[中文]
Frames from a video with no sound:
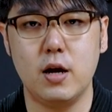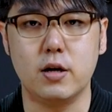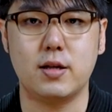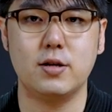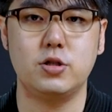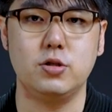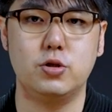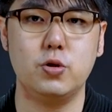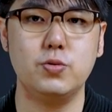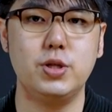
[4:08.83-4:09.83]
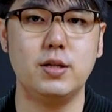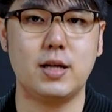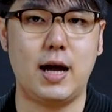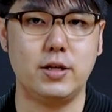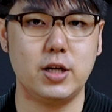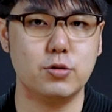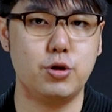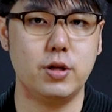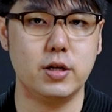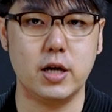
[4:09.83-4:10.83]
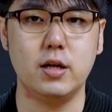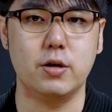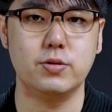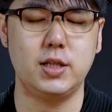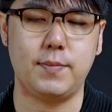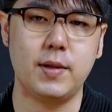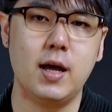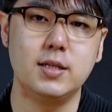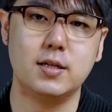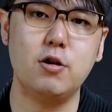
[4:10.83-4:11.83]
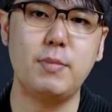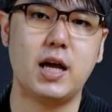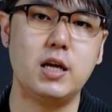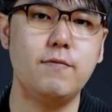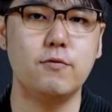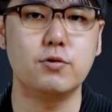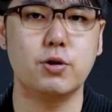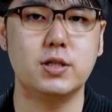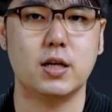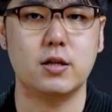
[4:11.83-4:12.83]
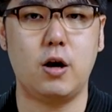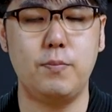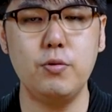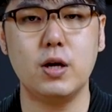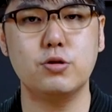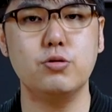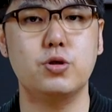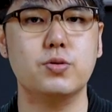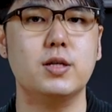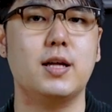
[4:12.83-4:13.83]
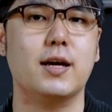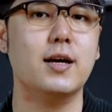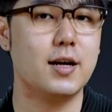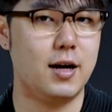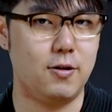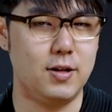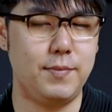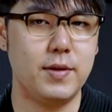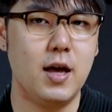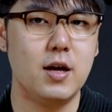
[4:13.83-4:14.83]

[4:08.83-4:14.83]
而当时中正台商圈呢也很流行，讲到买衣服就会想到，不然去中正台看看好了。